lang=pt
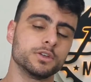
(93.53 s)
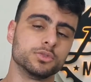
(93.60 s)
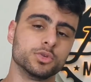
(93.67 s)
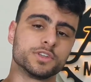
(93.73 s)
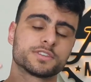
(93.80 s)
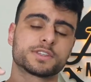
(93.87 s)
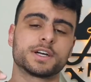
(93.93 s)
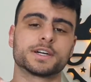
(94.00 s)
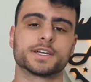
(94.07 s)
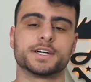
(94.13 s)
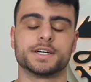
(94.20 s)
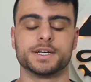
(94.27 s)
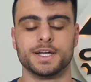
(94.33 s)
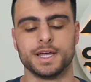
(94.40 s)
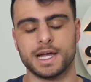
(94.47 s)
No
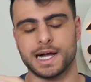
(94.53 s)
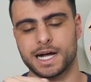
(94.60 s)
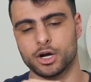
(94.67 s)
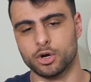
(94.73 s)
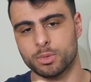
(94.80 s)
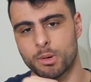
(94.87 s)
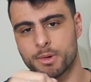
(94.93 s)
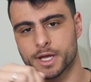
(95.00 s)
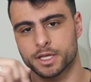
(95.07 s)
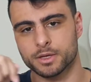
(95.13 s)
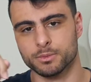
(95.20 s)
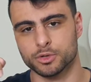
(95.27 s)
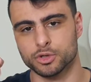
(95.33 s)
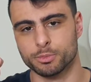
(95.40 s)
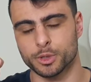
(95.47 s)
Instagram, arroba
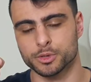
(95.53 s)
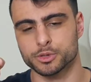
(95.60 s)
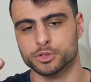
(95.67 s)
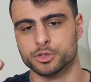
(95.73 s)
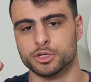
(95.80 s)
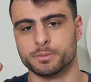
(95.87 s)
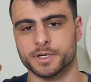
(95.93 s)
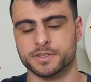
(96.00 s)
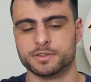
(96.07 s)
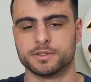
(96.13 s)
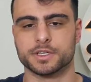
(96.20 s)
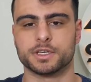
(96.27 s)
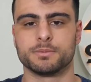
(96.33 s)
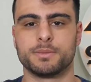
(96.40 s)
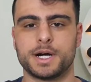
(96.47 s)
bikemundo.junior,
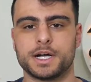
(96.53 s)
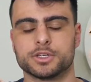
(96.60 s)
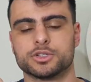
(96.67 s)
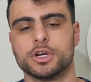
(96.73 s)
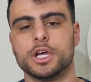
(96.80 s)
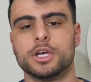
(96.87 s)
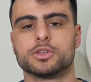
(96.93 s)
passando aqui embaixo,